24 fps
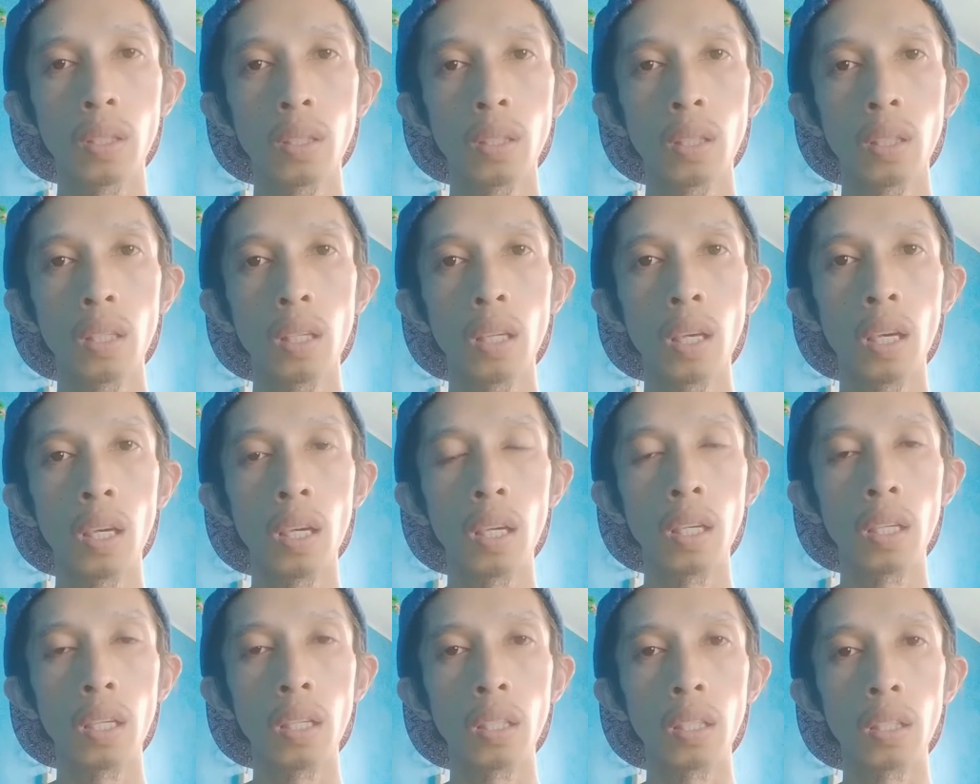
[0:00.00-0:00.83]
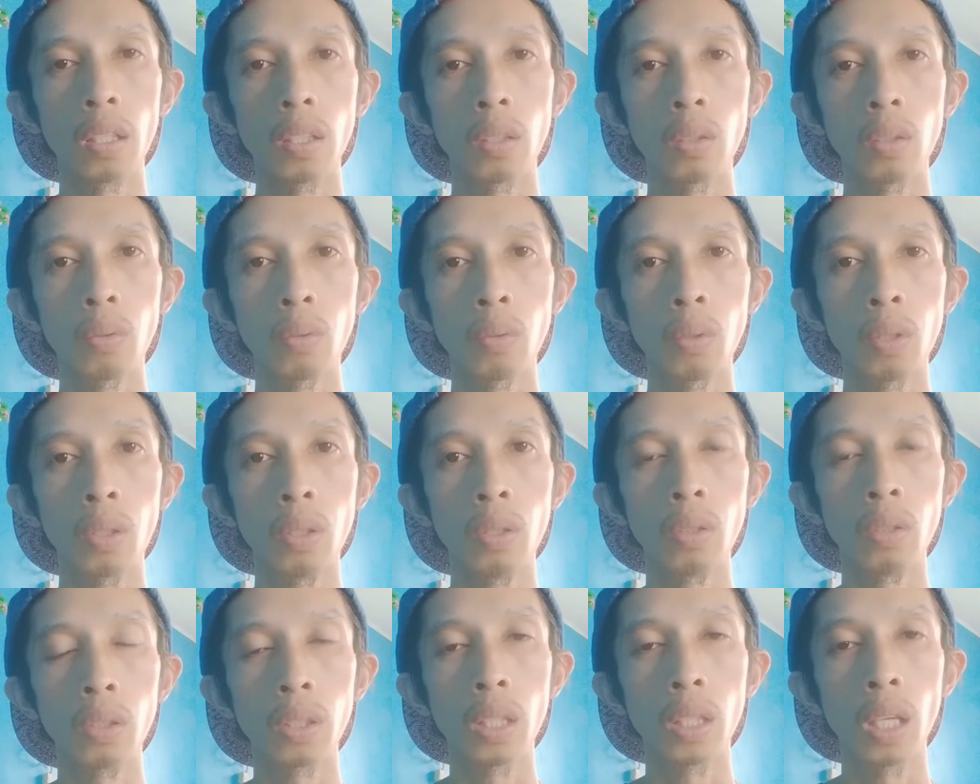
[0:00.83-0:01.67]
like Windows
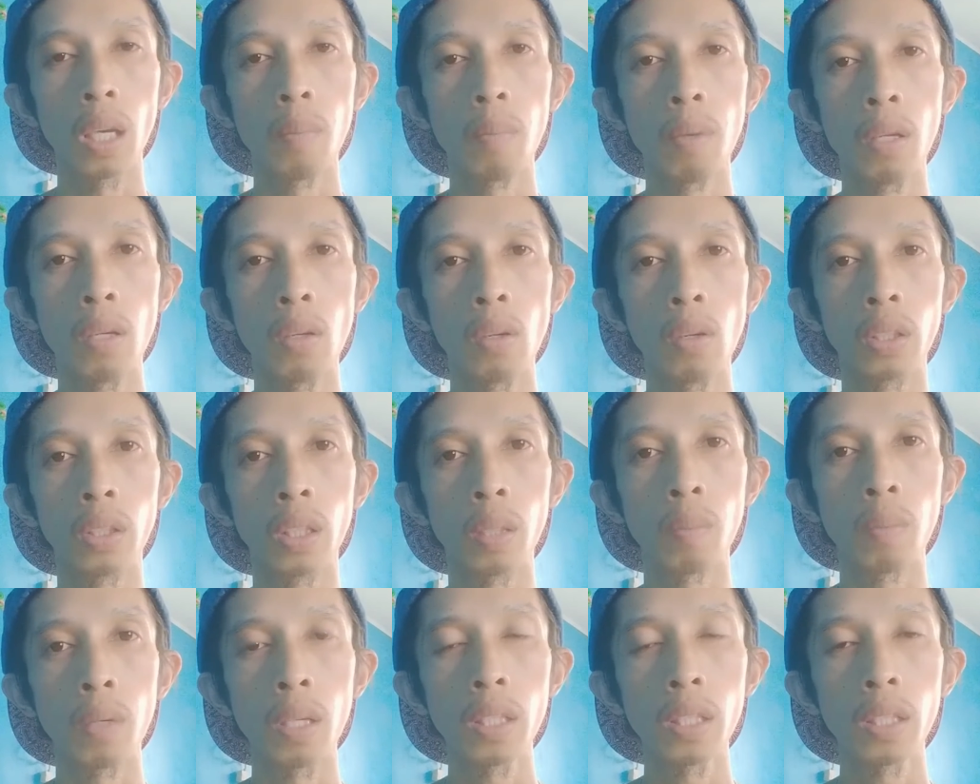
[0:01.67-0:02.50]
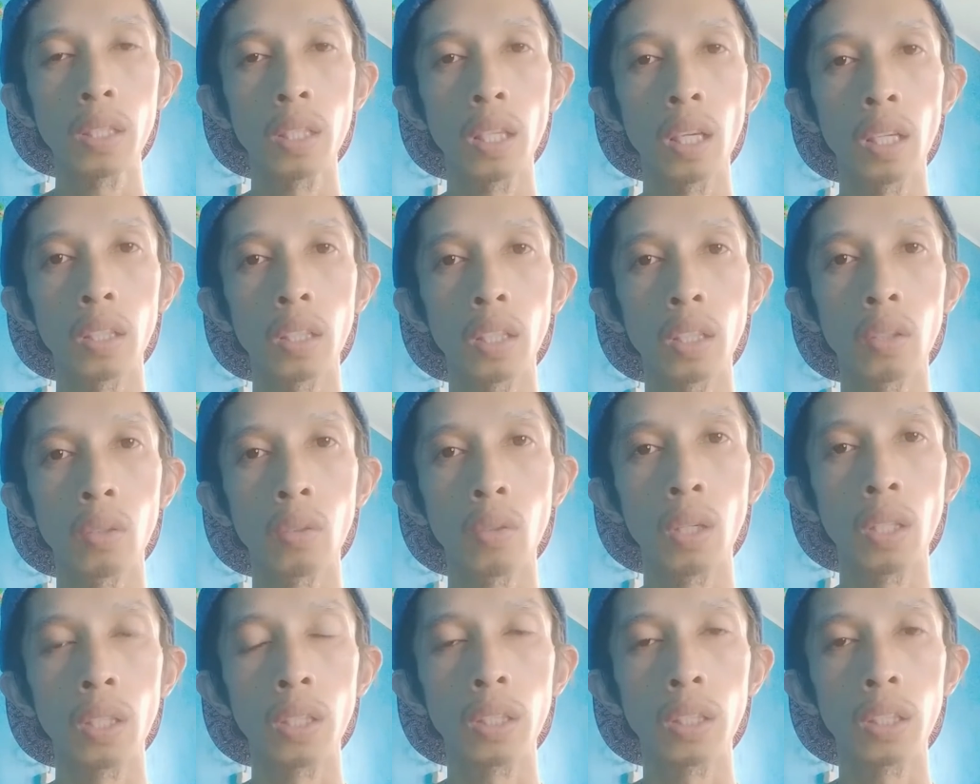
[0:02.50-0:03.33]
7 Ultimate 32 and
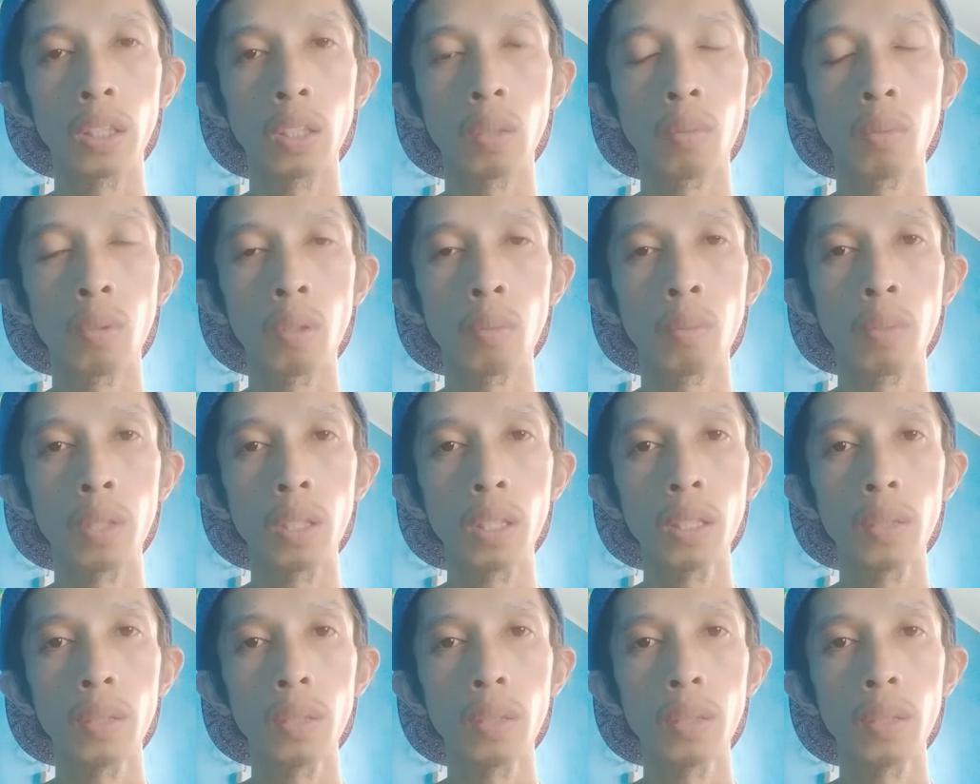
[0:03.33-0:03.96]
64 bit